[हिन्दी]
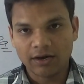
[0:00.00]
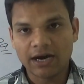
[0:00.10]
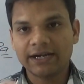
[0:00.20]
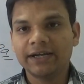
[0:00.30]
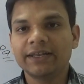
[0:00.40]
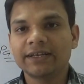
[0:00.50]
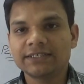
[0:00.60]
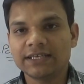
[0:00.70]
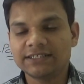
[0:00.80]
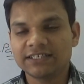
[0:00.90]
100 डिग्री
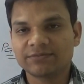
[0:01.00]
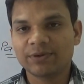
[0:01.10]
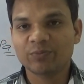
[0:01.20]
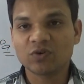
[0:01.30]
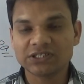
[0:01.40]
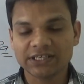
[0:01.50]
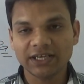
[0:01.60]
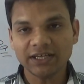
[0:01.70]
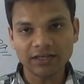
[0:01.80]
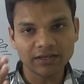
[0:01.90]
सेल्सियस पर
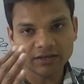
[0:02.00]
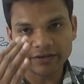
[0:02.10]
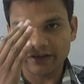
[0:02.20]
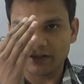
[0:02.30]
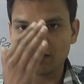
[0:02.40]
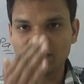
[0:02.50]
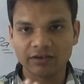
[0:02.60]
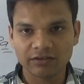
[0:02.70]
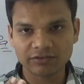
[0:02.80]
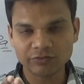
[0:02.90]
पहुंचेंगे
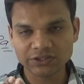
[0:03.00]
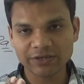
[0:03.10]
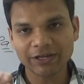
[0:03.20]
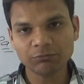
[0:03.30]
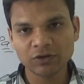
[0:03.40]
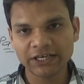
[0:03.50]
उसके बाद वो